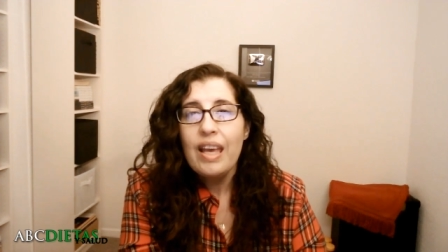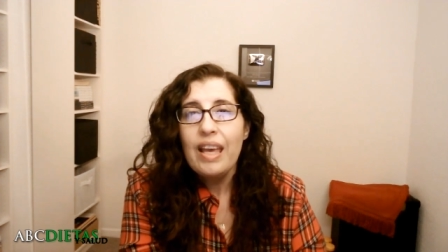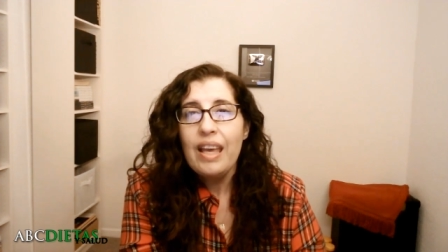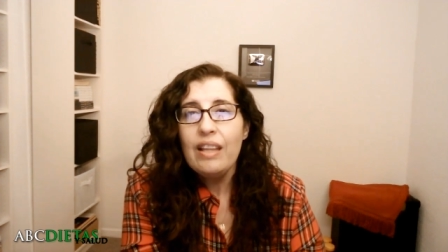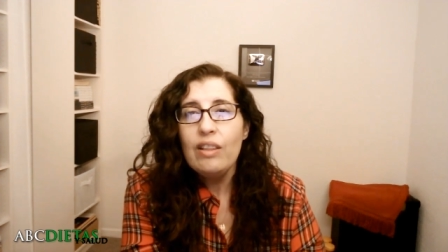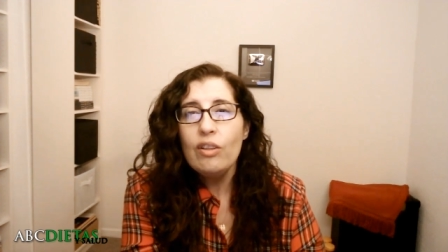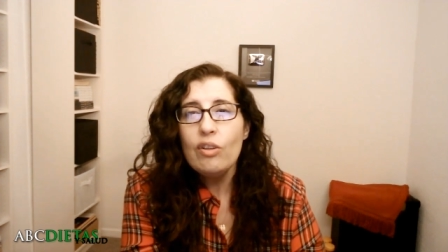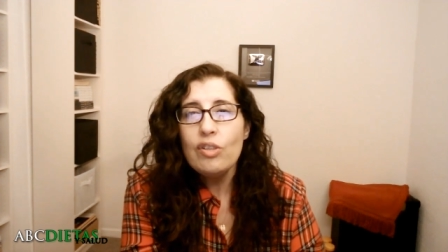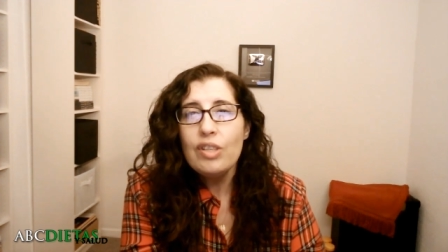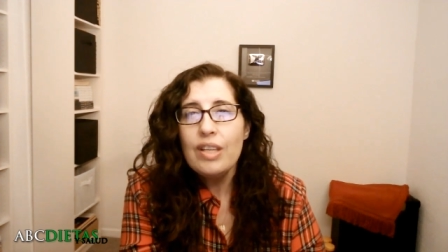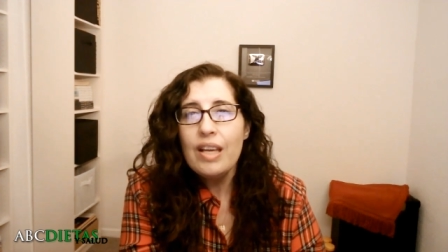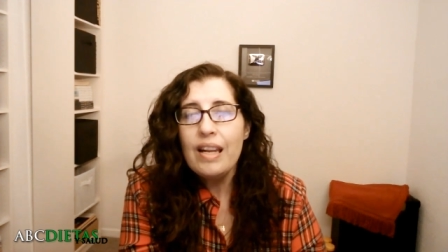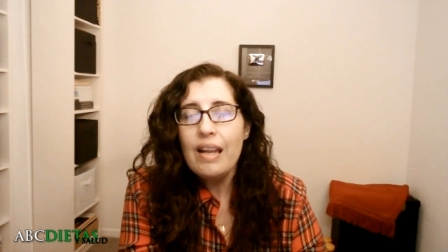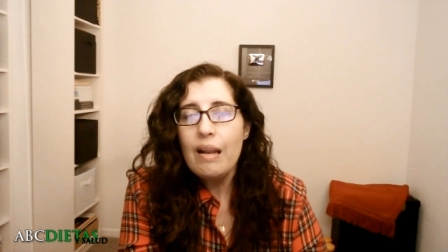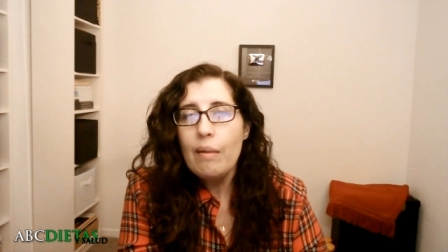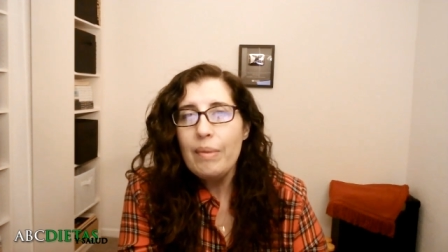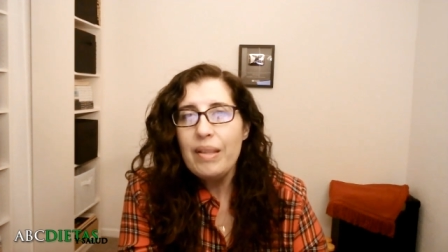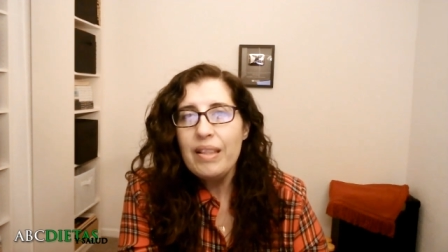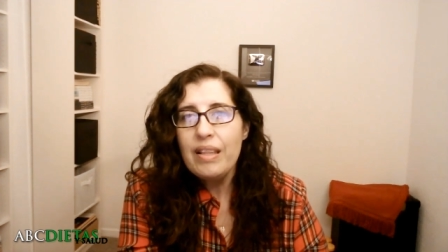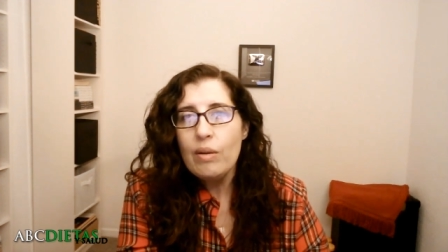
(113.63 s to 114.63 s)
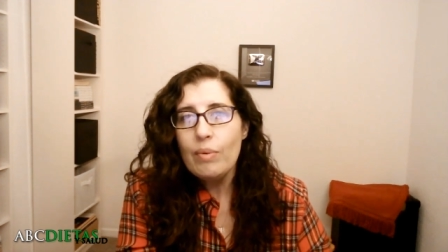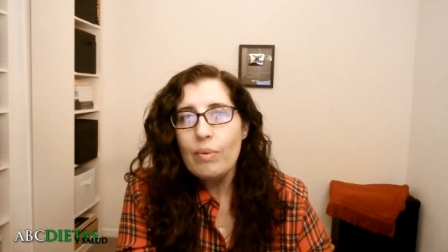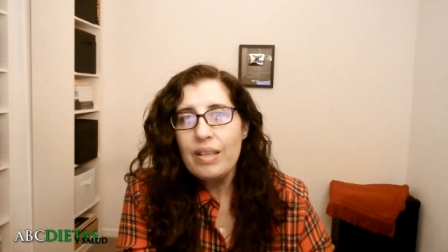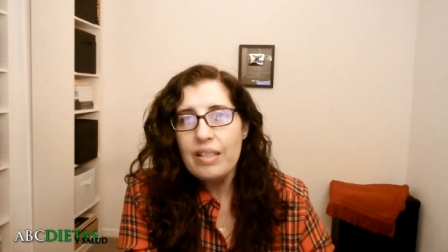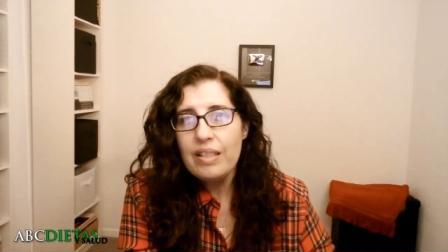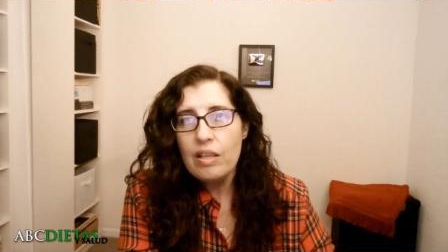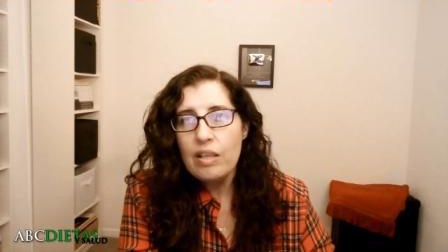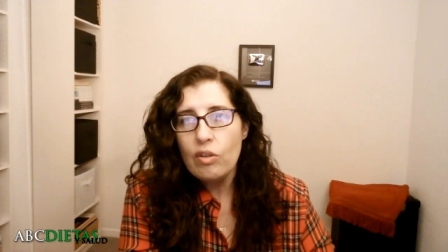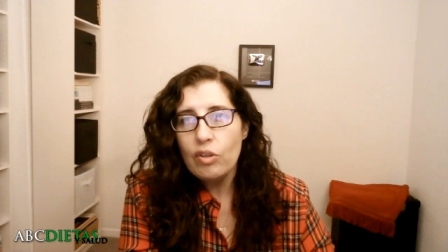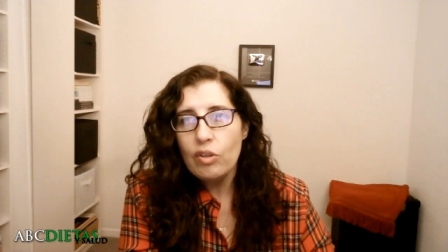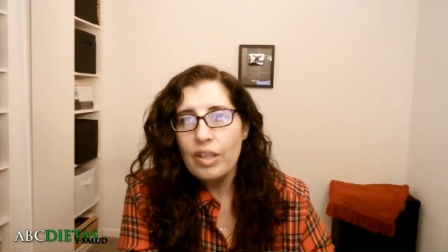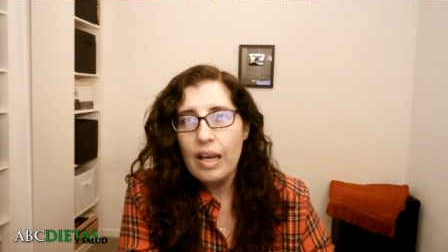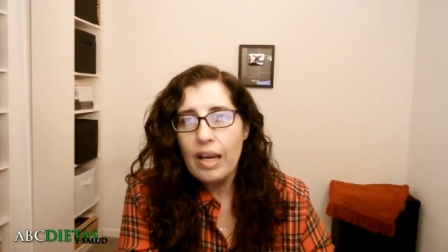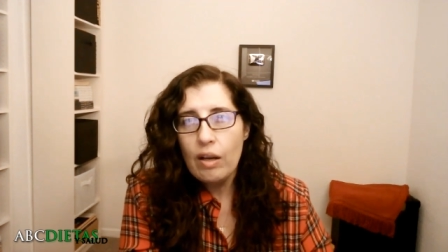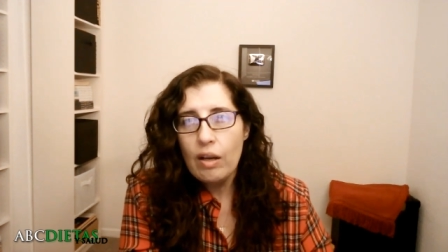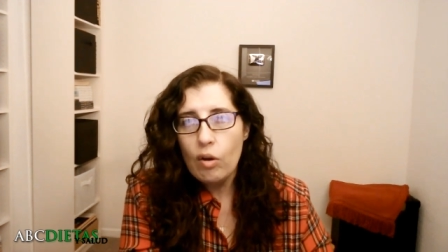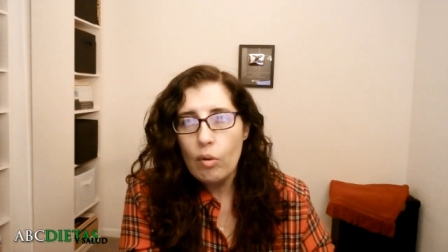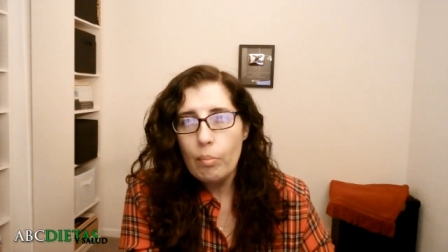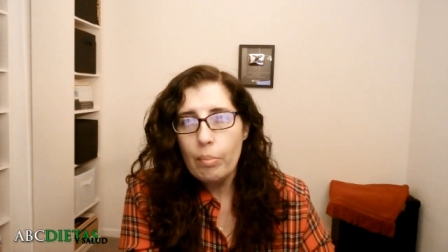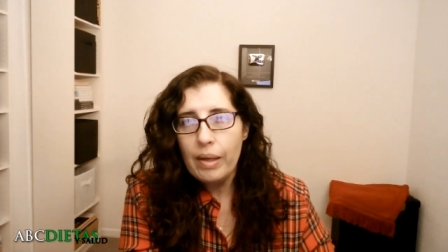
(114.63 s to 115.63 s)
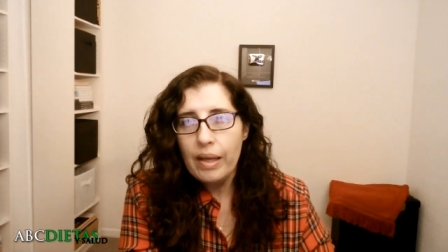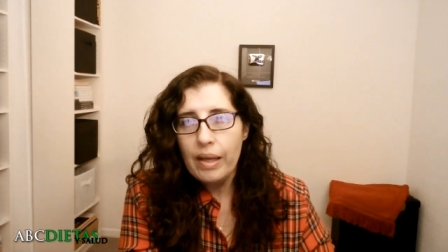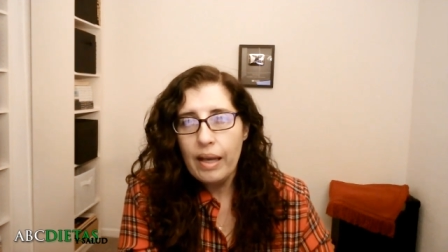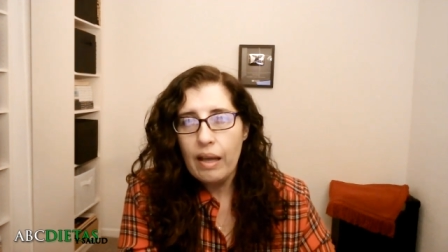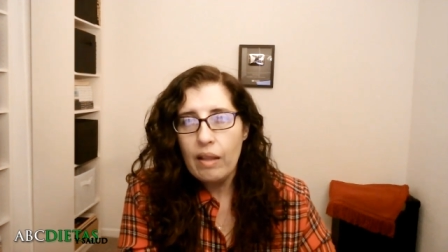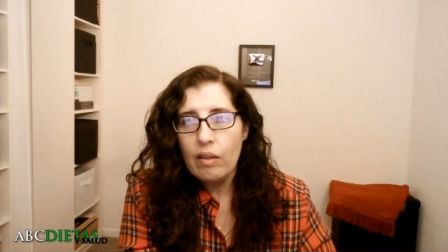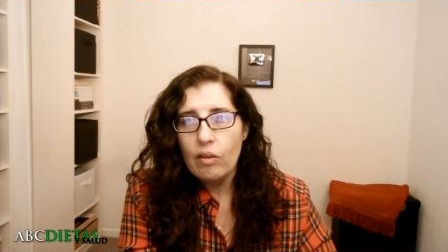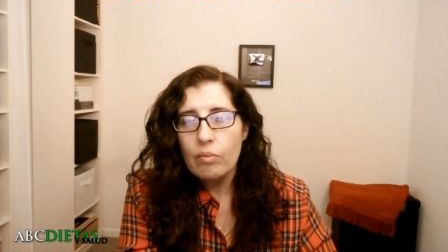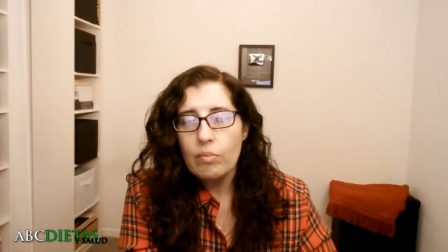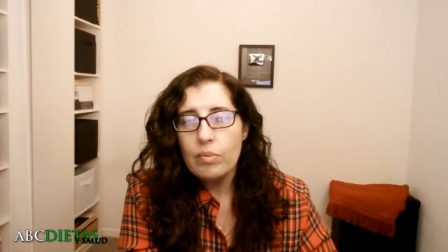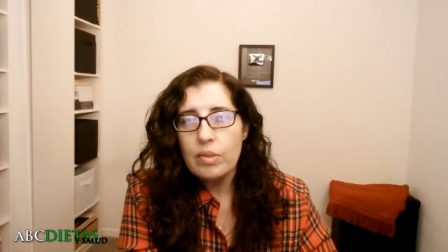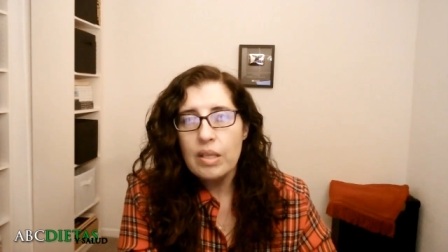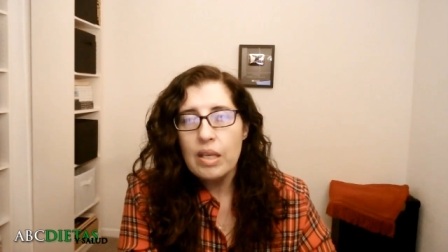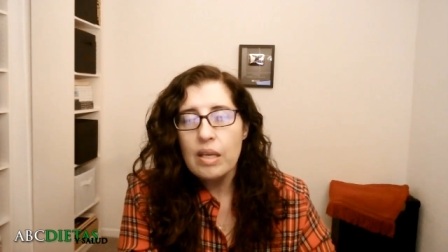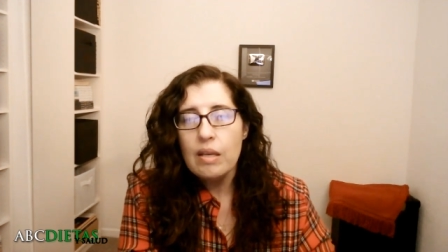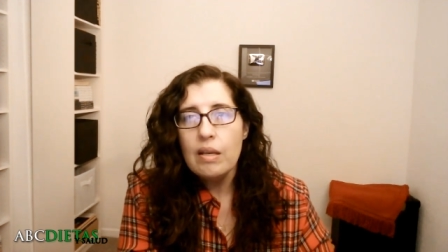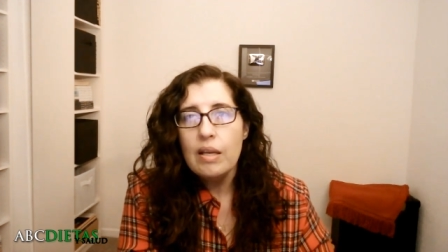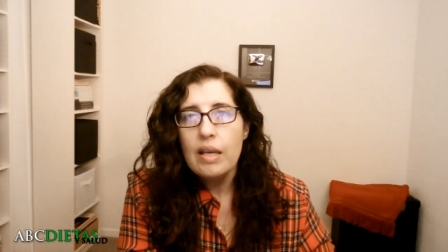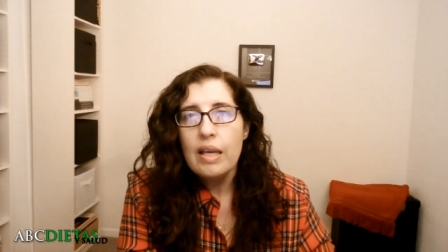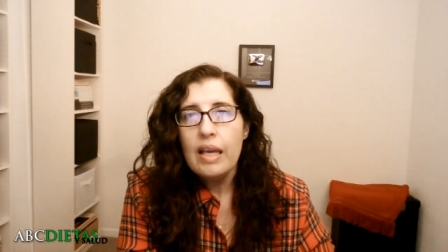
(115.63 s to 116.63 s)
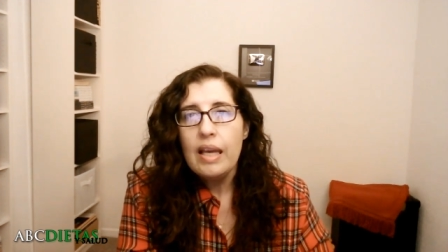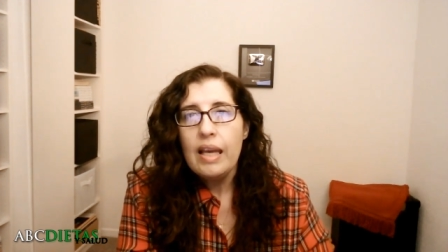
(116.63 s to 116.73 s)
entonces realmente no ha sido tan complicado, ¿sí?